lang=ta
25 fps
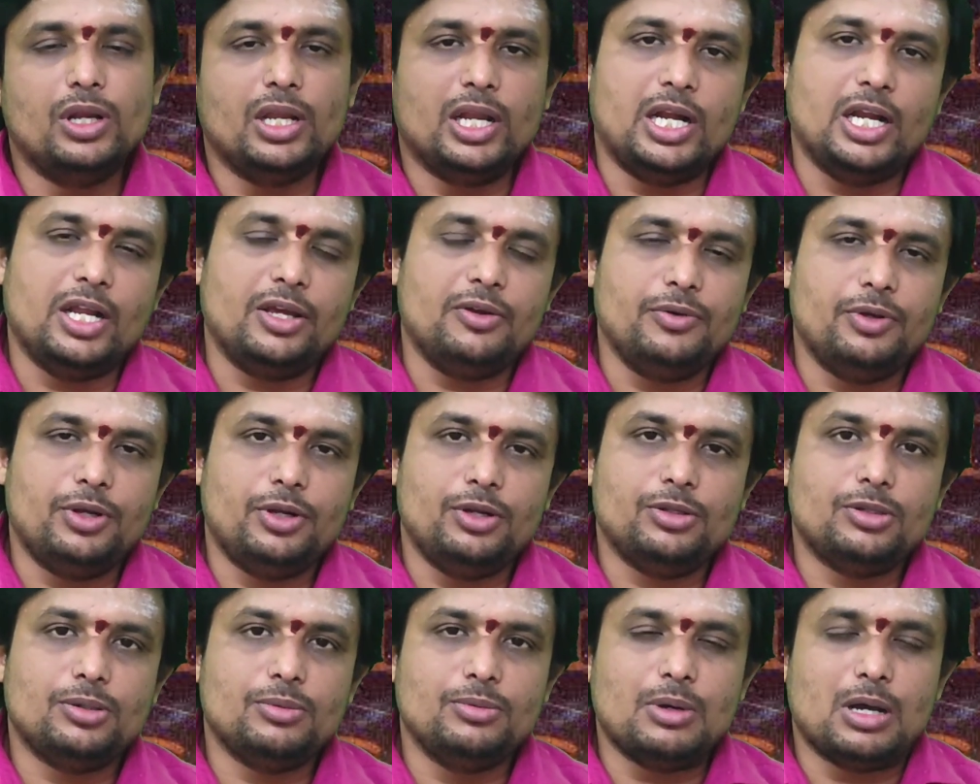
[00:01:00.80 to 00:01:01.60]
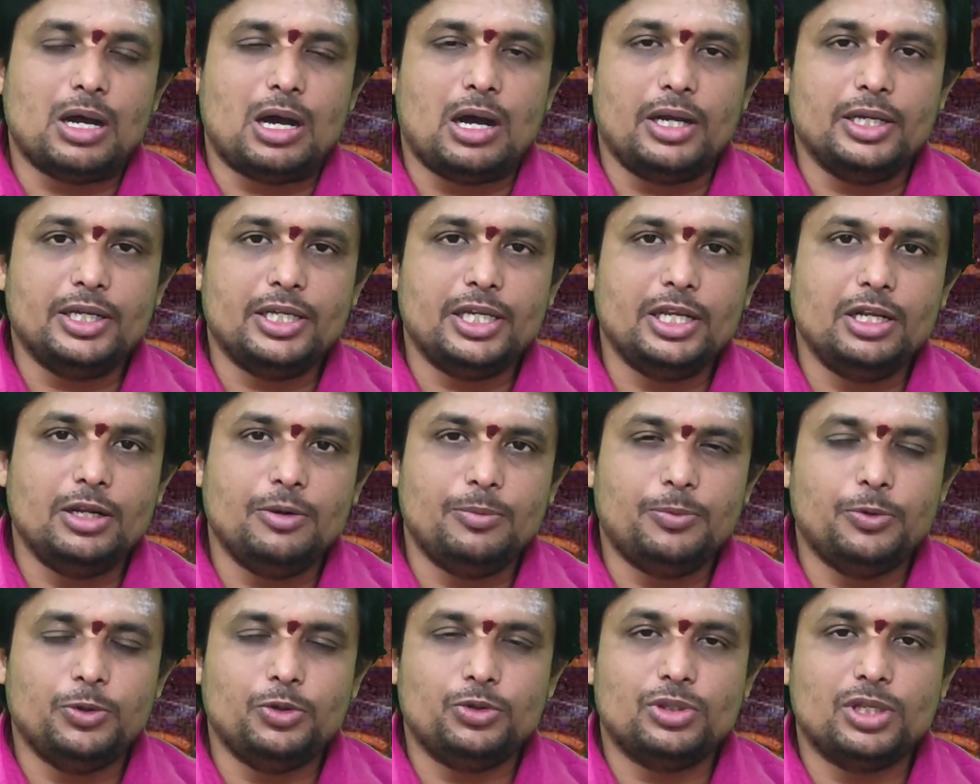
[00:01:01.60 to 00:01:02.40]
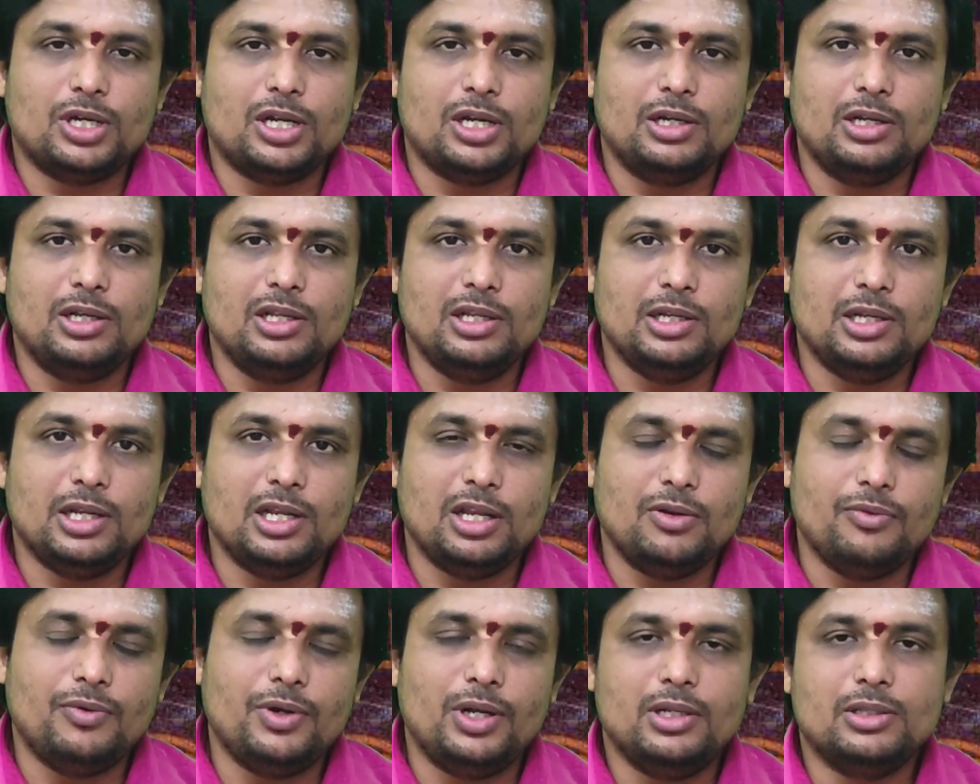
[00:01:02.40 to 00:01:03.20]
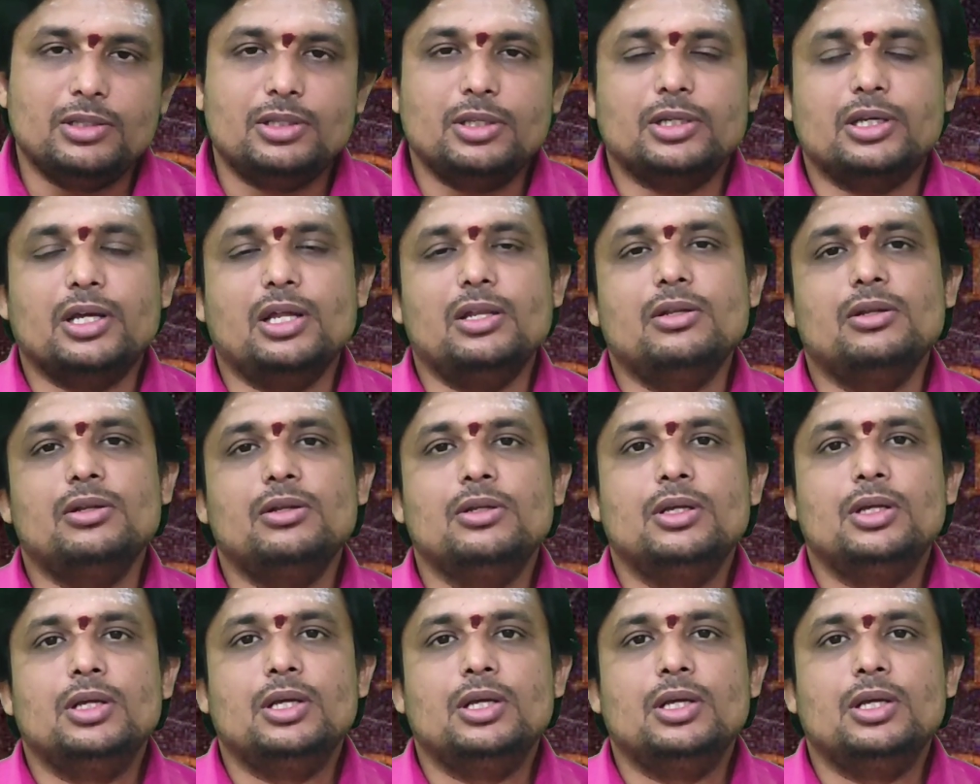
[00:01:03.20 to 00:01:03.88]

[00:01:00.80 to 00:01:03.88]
உங்கள் அனைவருக்கும் ஆங்கில புத்தாண்டு நல்வாழ்த்துக்கள்